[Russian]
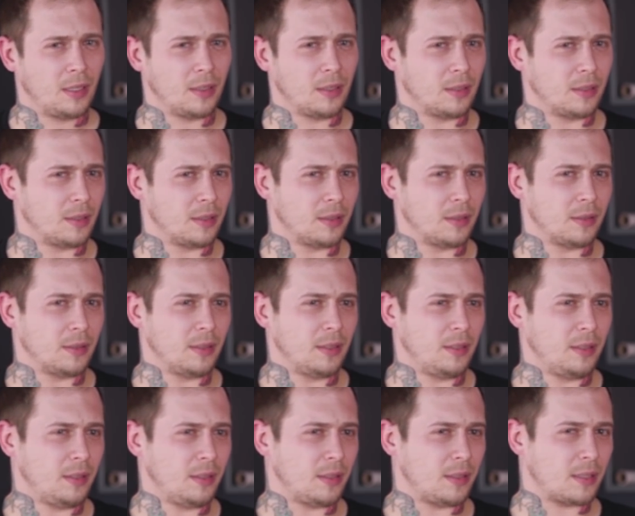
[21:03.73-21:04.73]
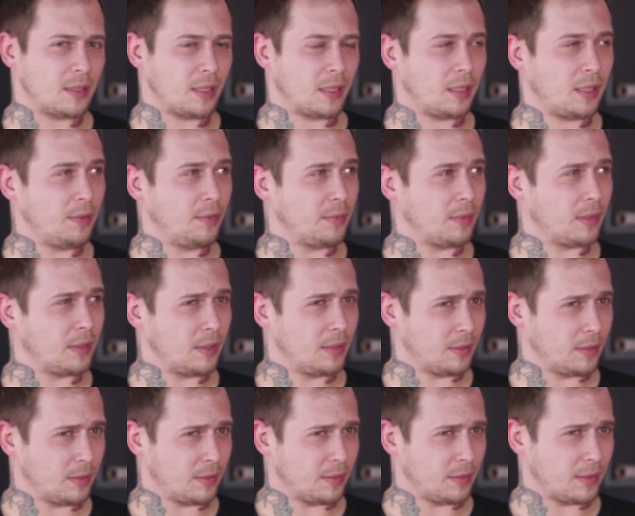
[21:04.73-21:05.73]
Э, и с, таким,
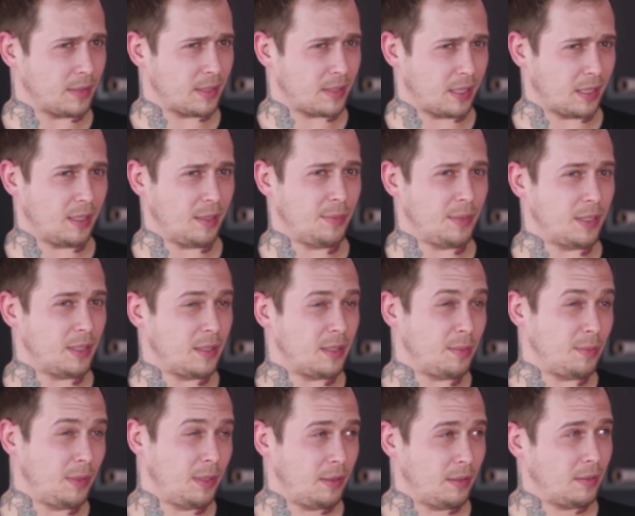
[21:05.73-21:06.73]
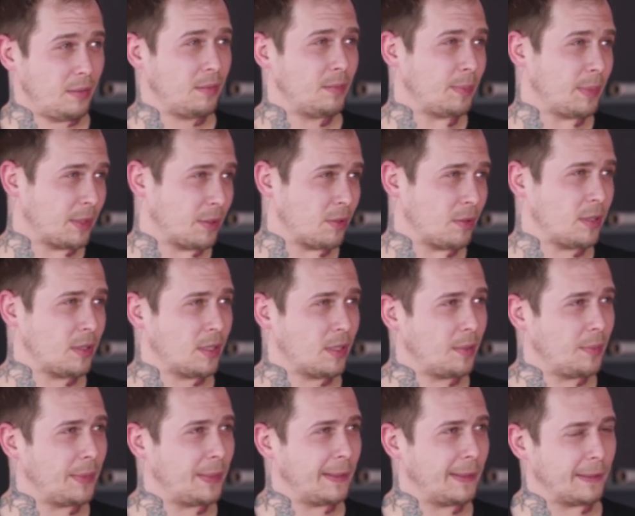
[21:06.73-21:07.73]
с такими детьми,
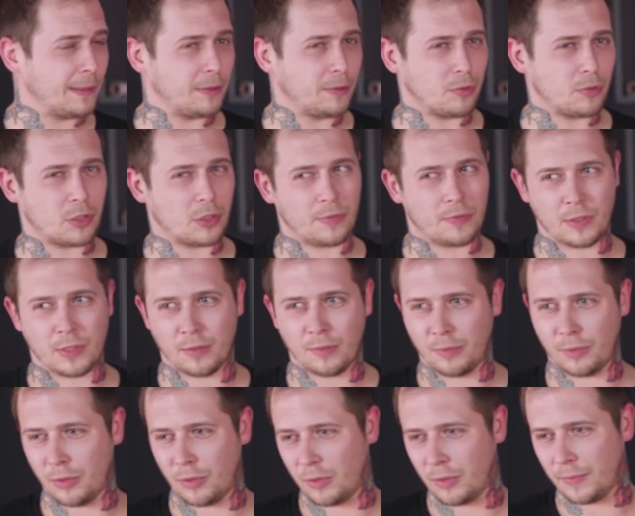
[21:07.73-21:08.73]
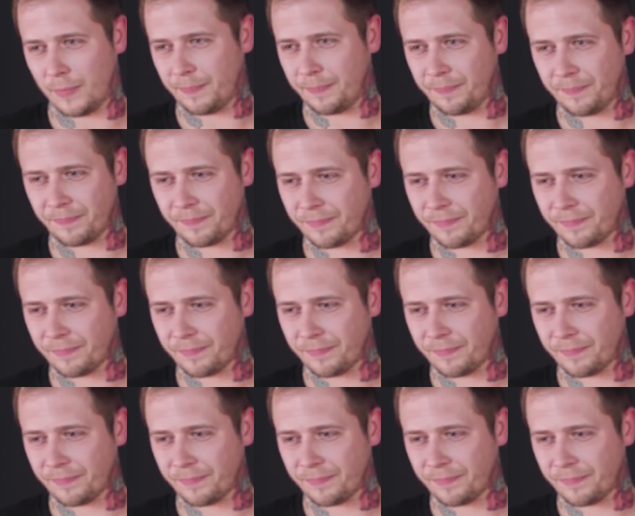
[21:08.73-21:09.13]
подростками лучше всего